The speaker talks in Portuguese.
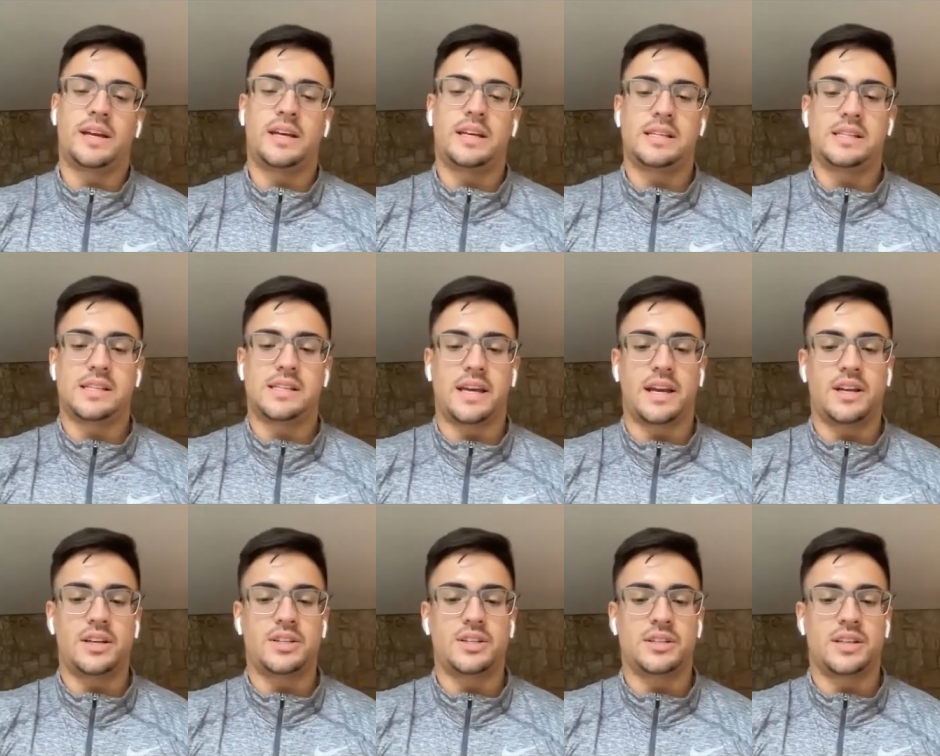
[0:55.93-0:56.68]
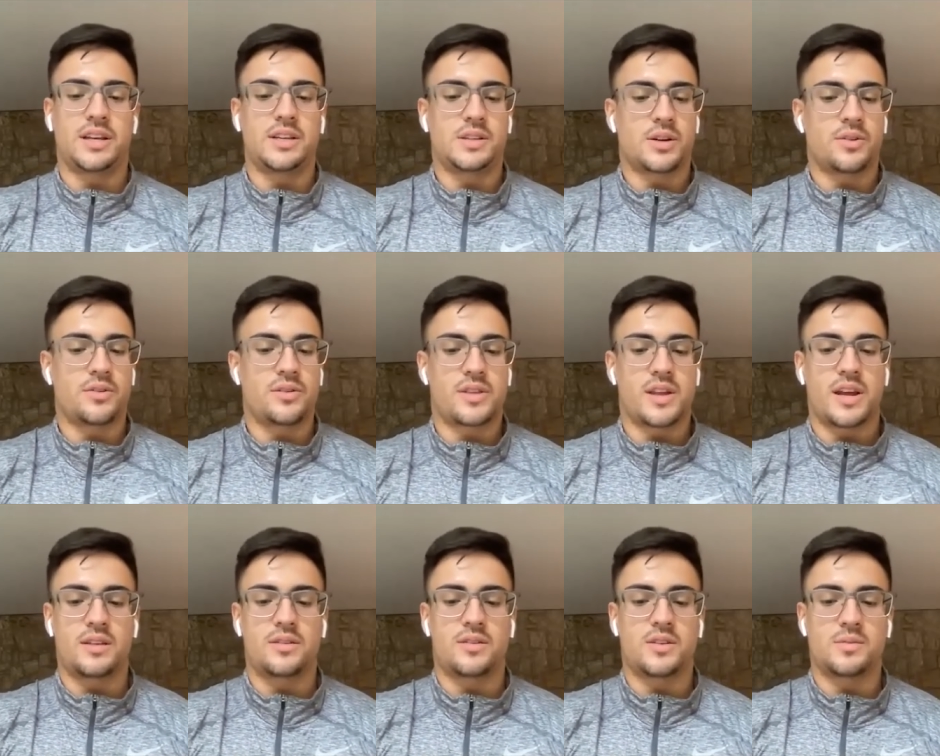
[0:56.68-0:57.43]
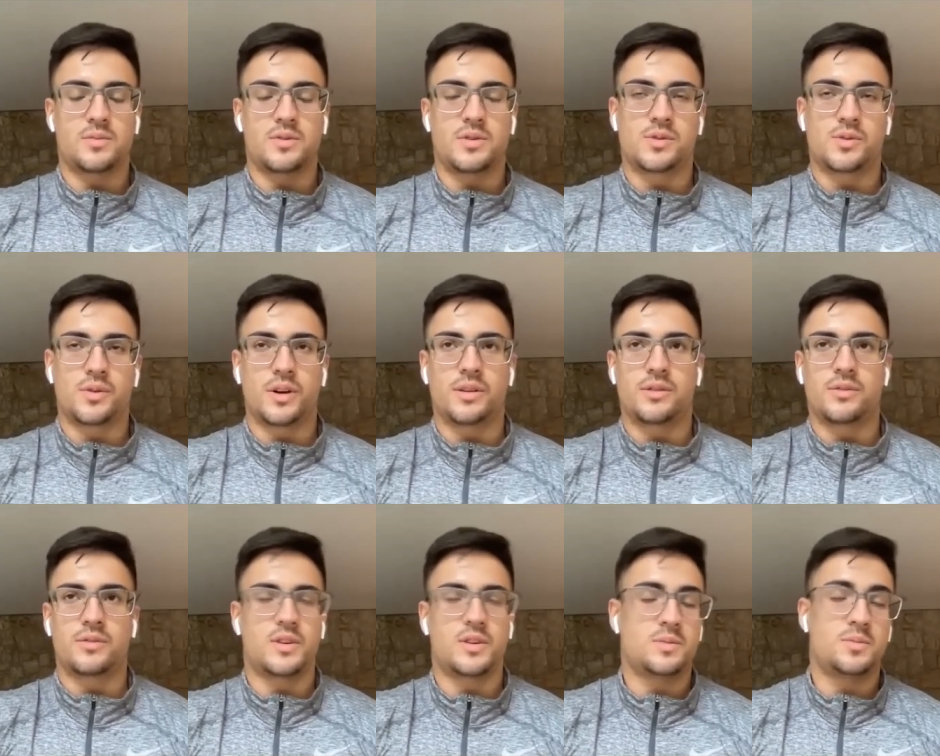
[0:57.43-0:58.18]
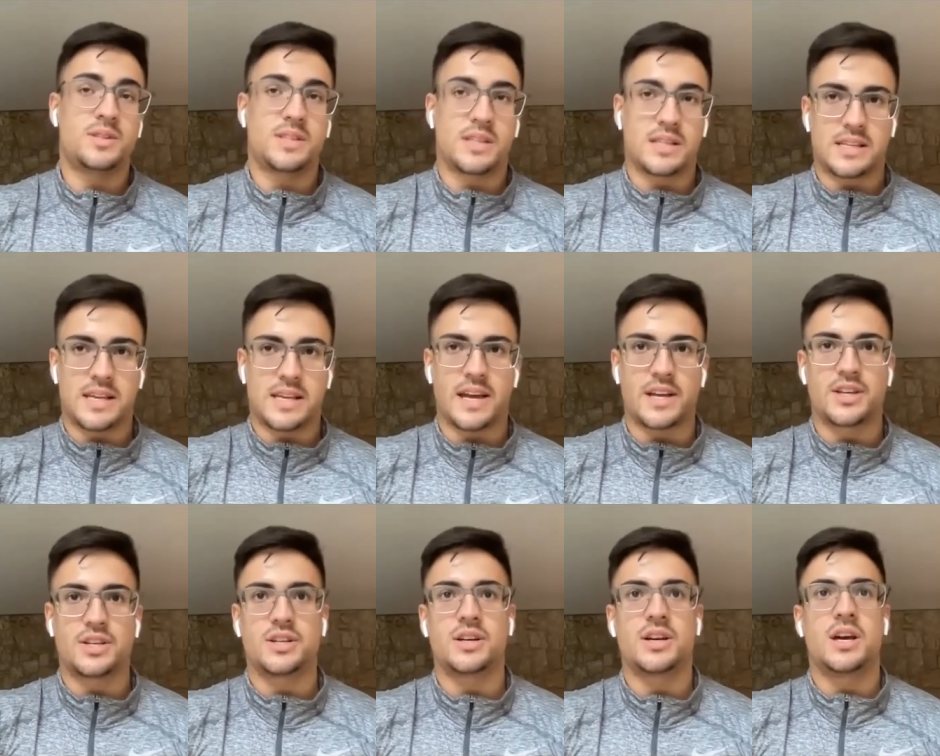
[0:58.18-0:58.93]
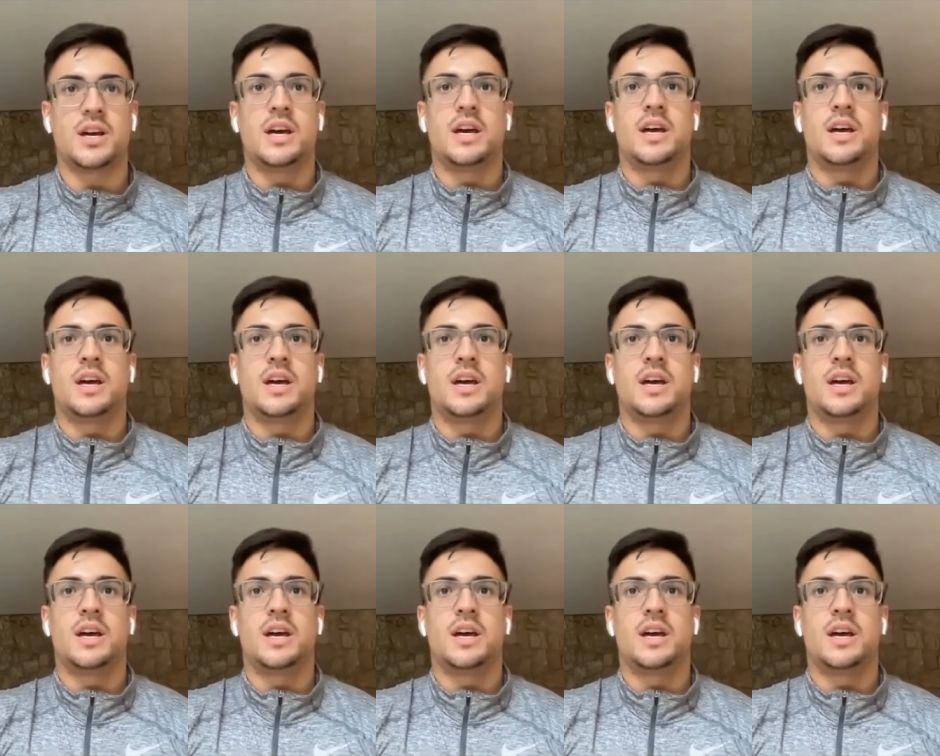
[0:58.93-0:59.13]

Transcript: Recente, desde que eu entrei em 2018, 2017,